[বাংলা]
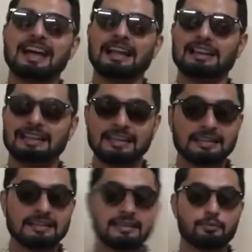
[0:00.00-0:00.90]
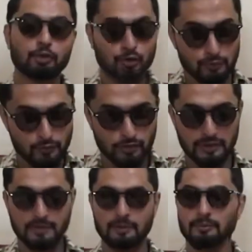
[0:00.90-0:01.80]
কালকে প্রথম
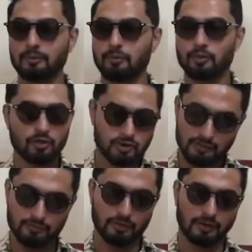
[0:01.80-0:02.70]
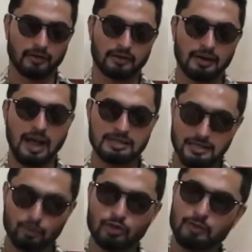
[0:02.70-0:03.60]
ছুটি পাবো পনেরো দিন পর
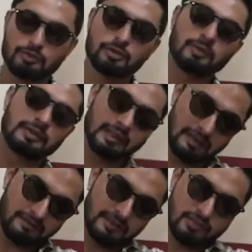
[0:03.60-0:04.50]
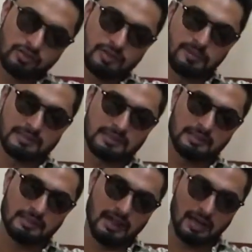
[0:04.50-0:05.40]
আসার দুর্গাপুজোর পর থেকে এই ফার্স্ট ছুটি পাচ্ছি
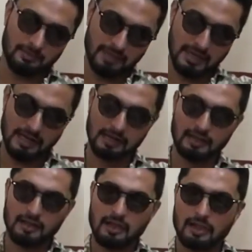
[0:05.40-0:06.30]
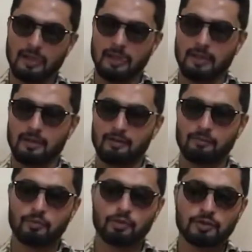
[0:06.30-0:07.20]
আগামীকাল
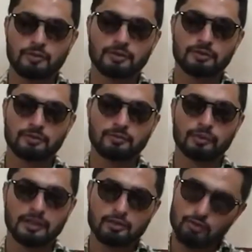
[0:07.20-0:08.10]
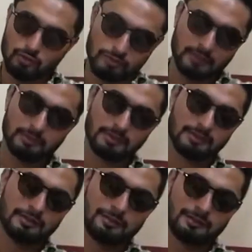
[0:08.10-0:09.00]
প্রথমত তো বোধহয় একটু ঘুমাবো
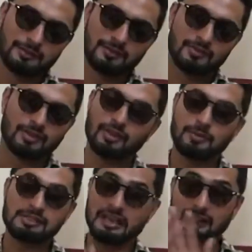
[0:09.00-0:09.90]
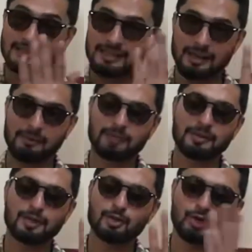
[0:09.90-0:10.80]
যে জন্য আমি সানগ্লাসটা আমি
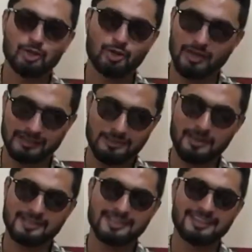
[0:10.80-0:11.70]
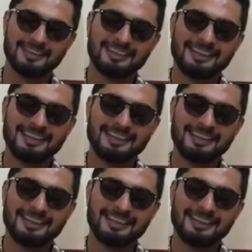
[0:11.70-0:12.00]
আপনাদের চোখে চোখ রাখতে পারছি না